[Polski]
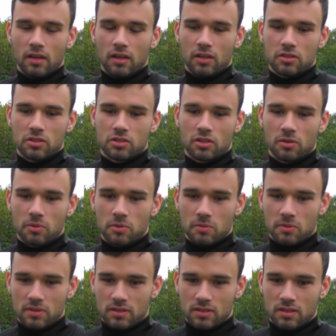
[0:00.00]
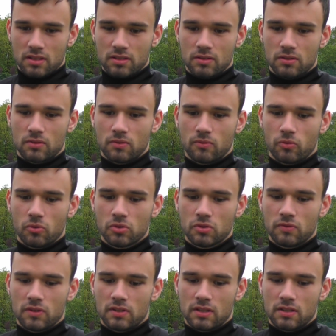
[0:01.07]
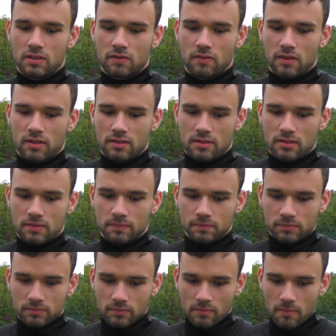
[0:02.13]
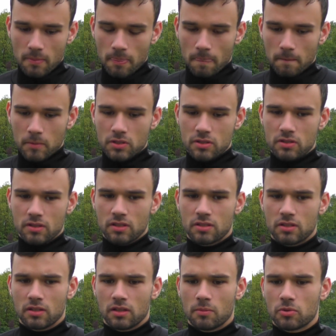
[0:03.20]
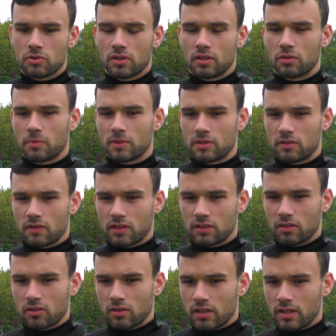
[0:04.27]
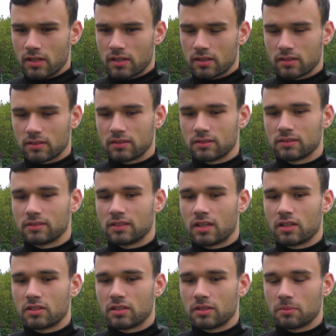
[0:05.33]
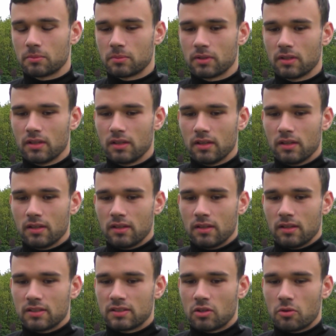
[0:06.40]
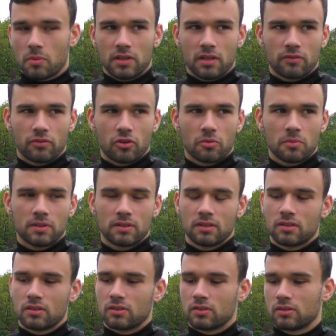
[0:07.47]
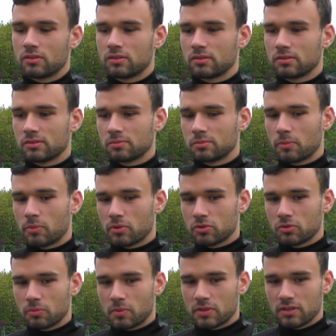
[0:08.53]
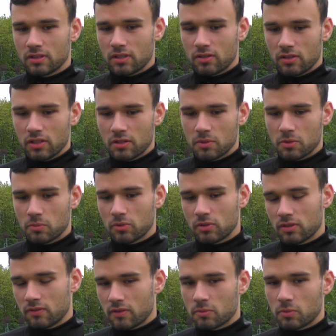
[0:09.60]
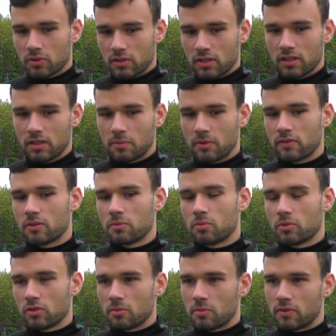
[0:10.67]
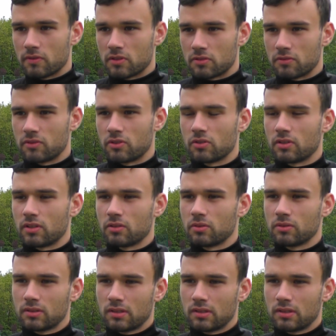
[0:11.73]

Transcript: i cieszylibyśmy się ze dwóch zwycięstw, więc myślę, że nie, nie można na to patrzeć w kategoriach y, jakiejś tam załamania formy, tylko po prostu patrzeć na kolejny mecz, bo te dwa spotkania naprawdę były dobre w naszym wykonaniu.